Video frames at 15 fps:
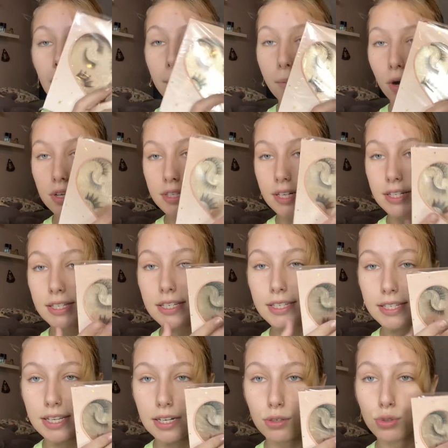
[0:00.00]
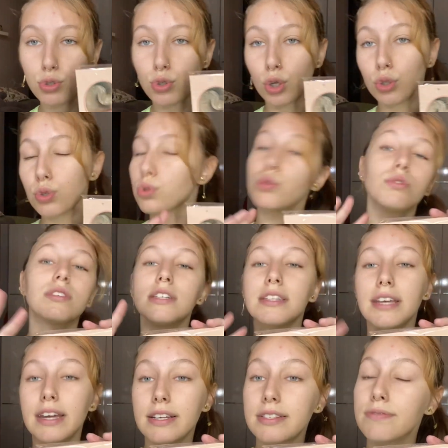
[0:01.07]
à mostra esses cílios, todos os
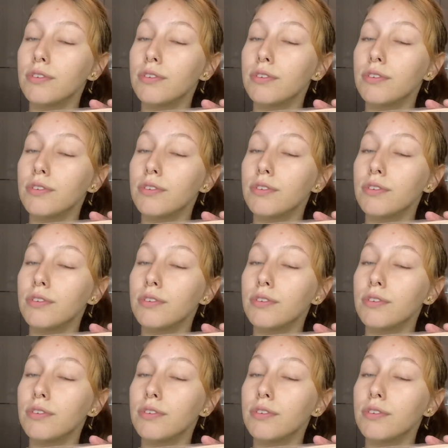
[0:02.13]
IDs